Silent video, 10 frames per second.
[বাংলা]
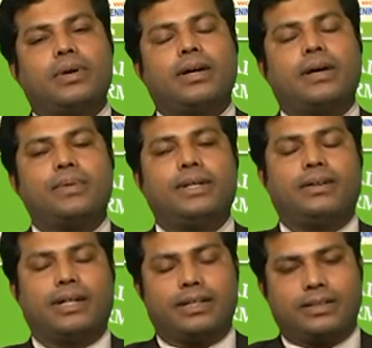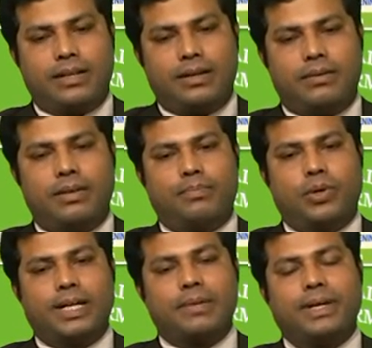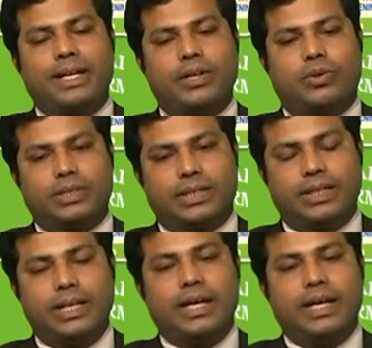আপনি একটা প্রোডাক্ট বিক্রি করছেন